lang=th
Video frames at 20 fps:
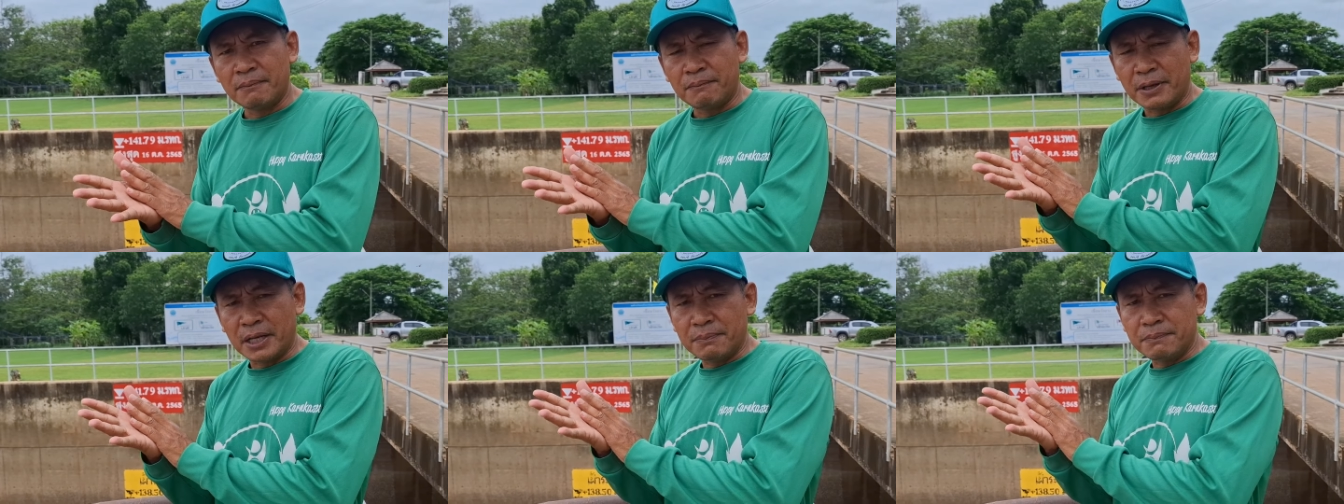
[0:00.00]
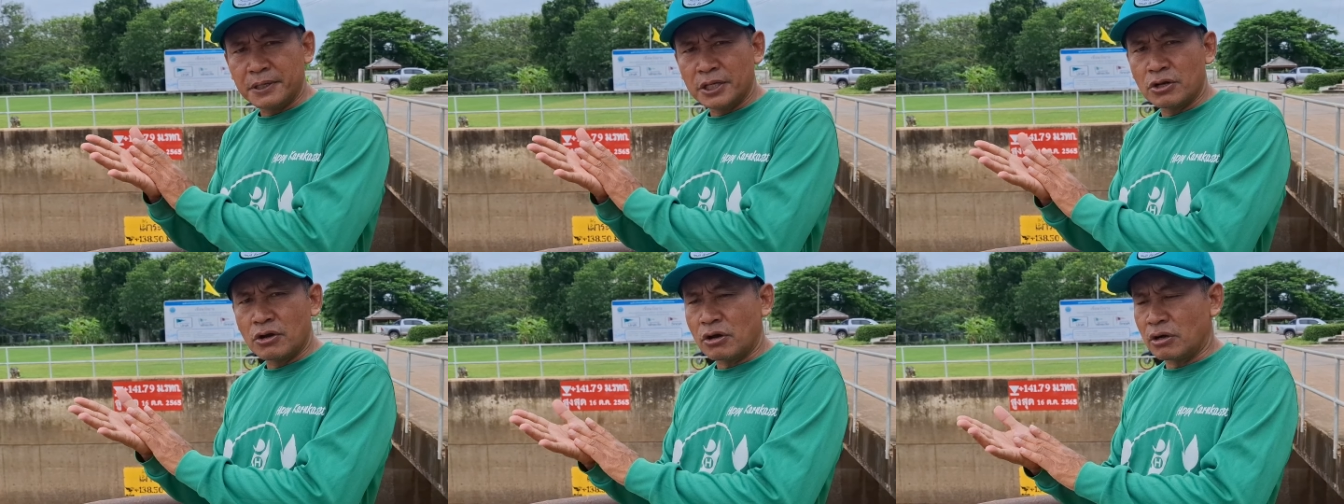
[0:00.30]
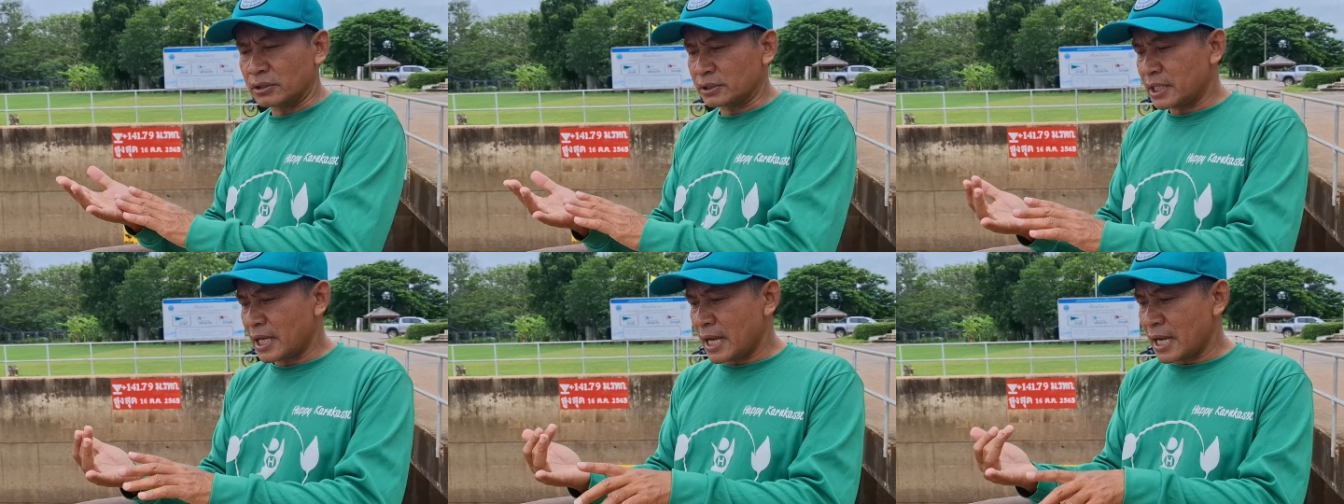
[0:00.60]
เป็นพี่น้อ
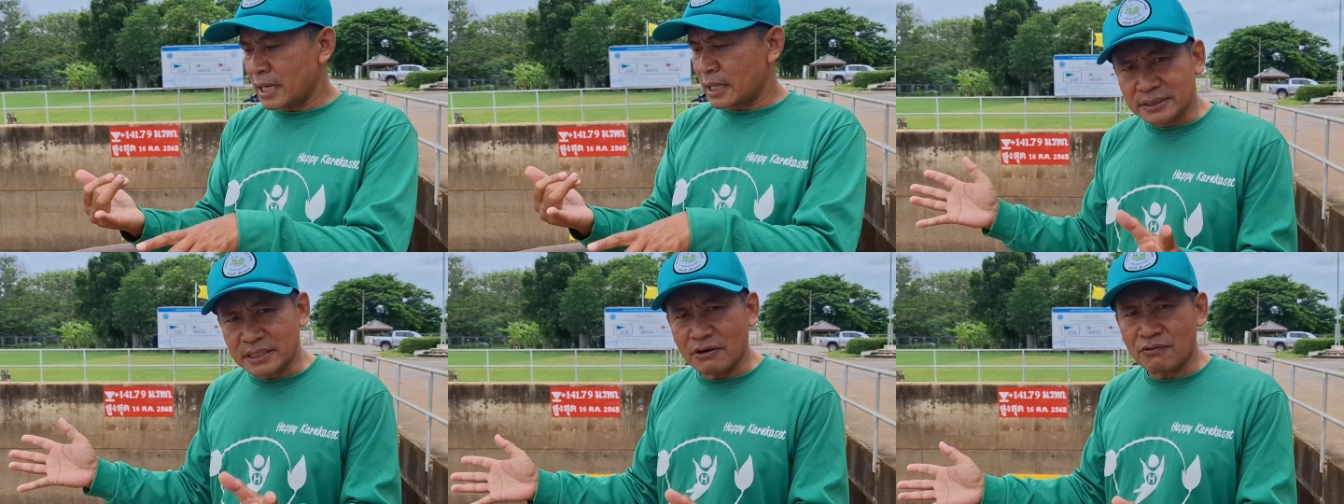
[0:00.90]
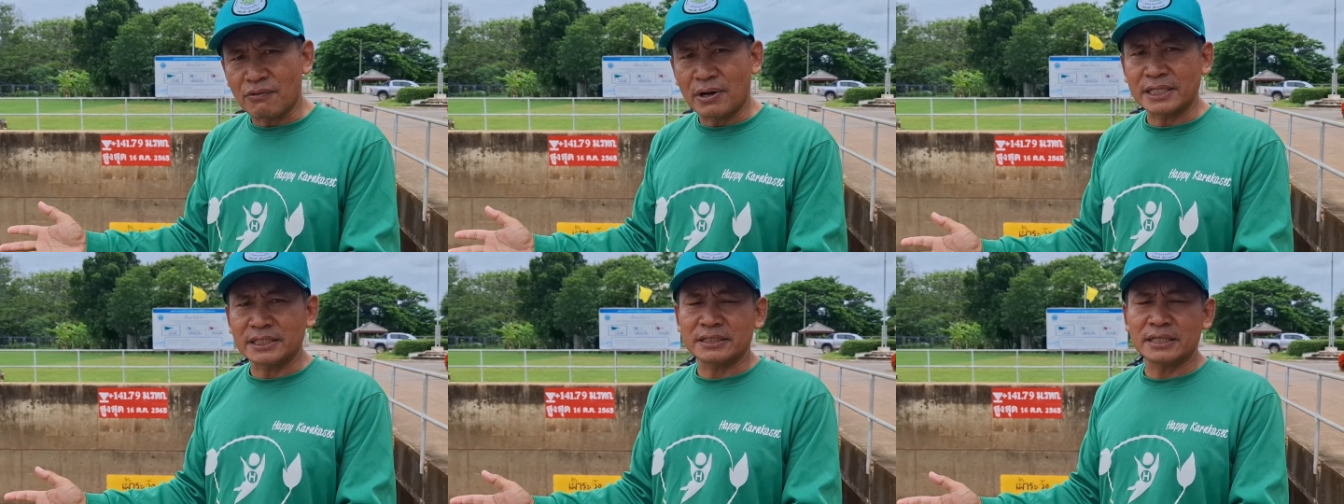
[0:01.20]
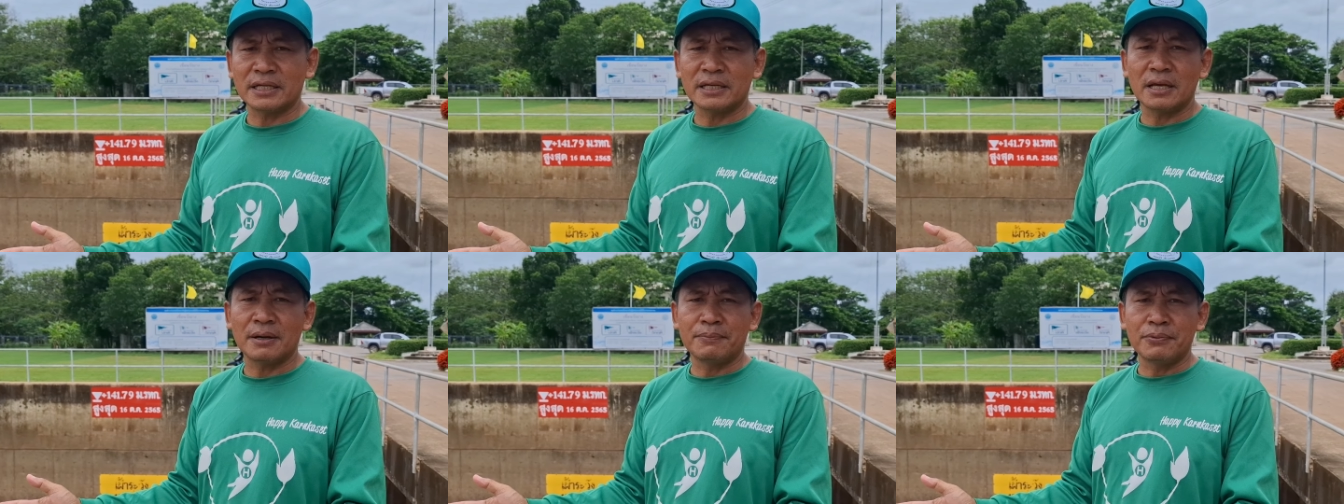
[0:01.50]
งทางจังหวัด
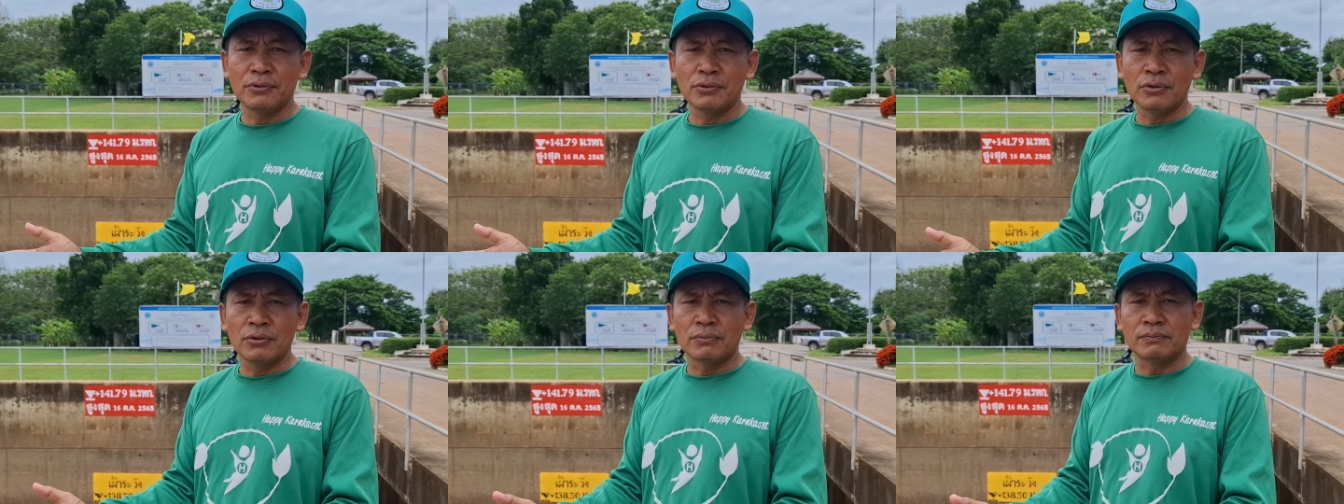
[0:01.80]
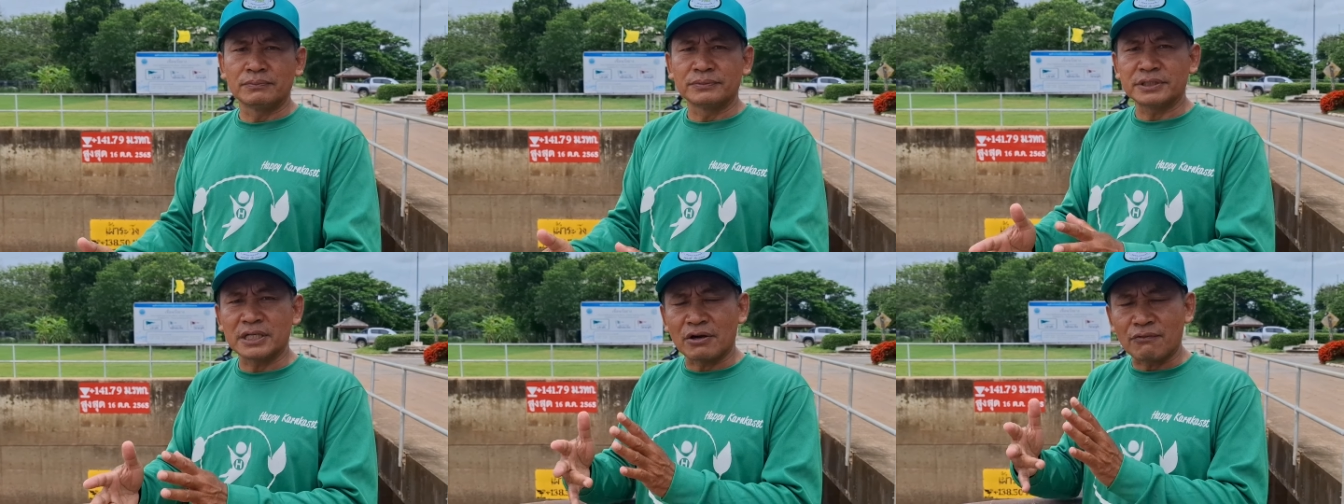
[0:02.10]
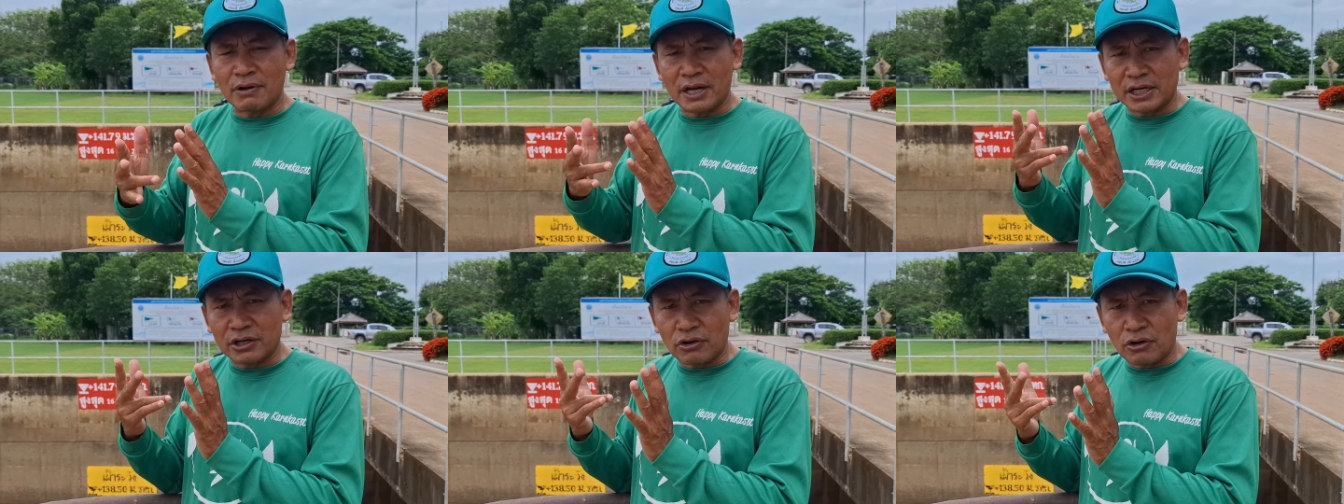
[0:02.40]
ชัยภูมิ จัง
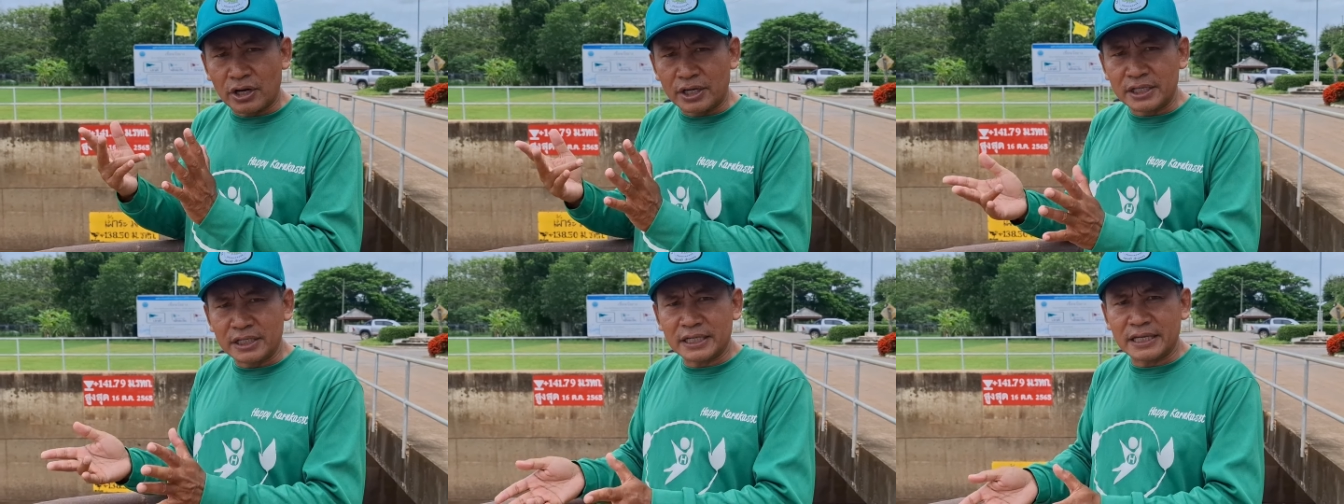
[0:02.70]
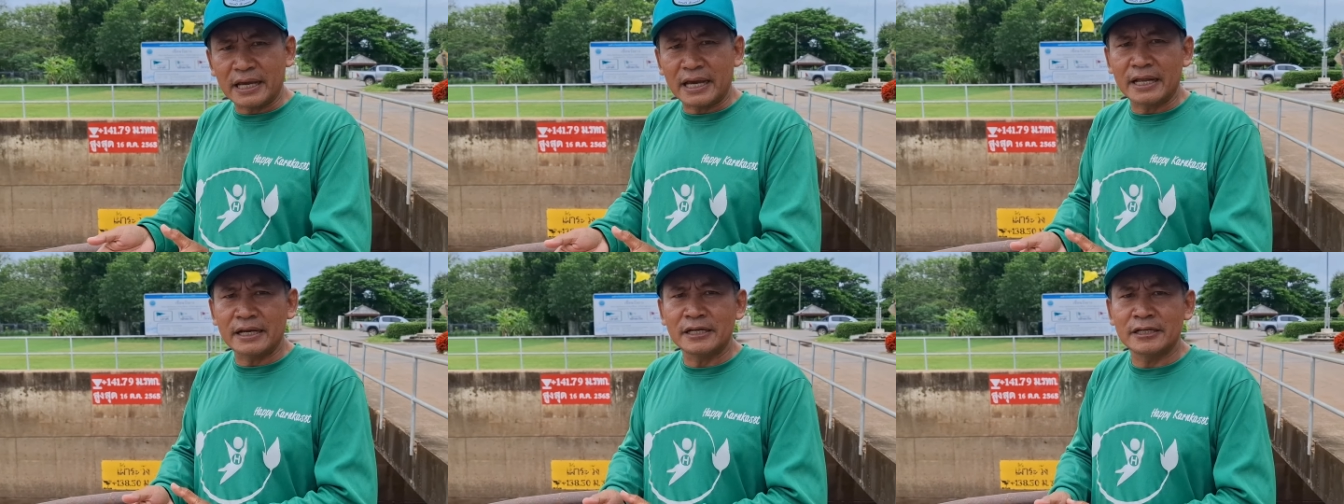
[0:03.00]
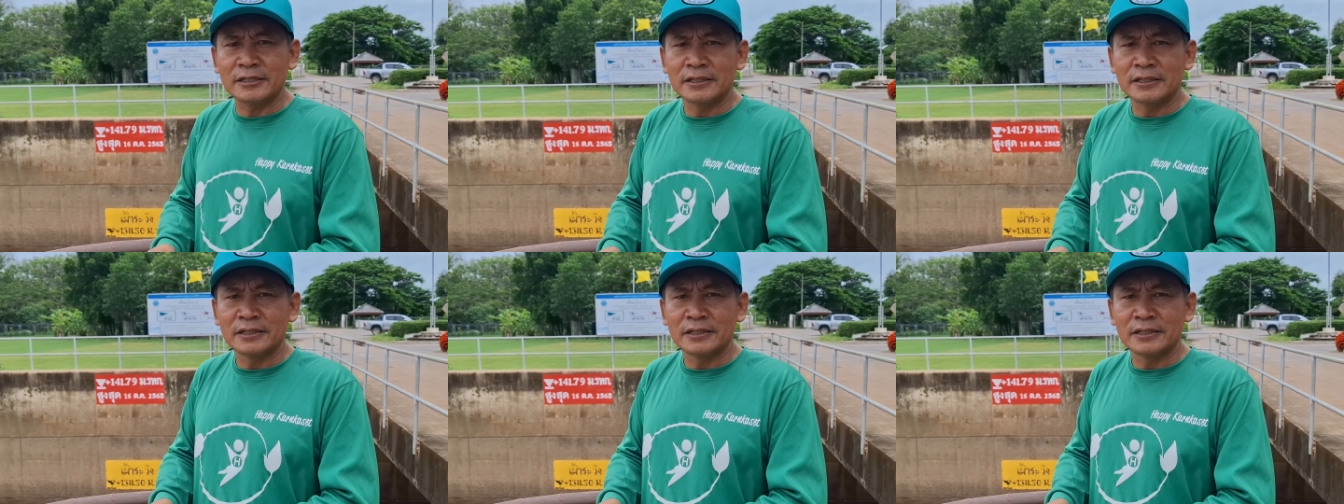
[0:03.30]
หวัดขอนแก่น